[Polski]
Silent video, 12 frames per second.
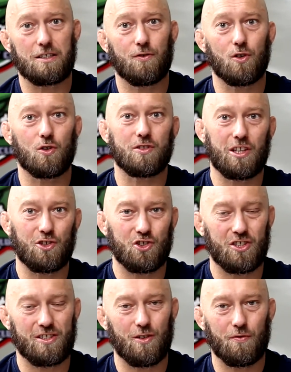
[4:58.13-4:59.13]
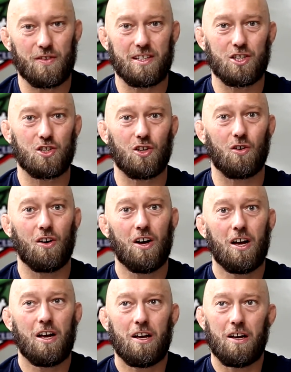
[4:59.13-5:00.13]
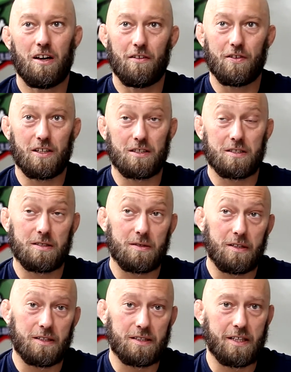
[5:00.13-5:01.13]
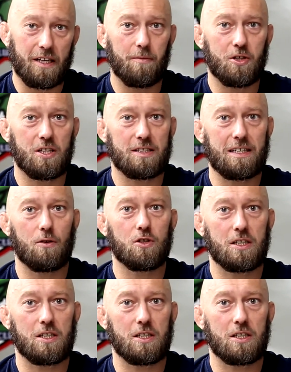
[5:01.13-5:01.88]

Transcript: swoją tężyzną fizyczną, więc e, staramy się cały